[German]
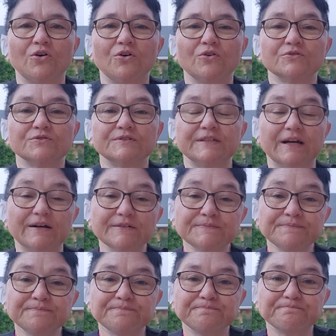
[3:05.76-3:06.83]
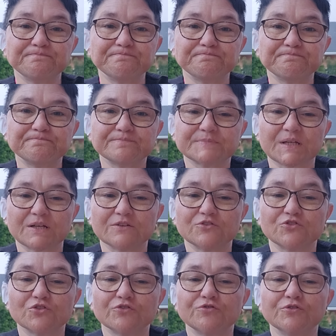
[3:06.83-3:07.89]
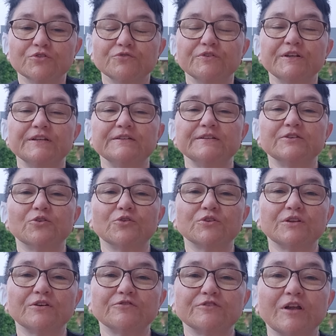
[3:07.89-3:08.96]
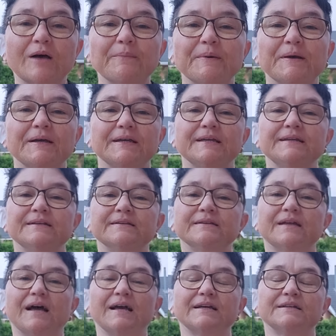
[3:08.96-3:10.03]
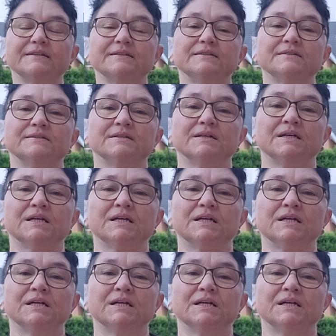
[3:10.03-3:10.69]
Und ja, so fuhren wir in die Notaufnahme in ein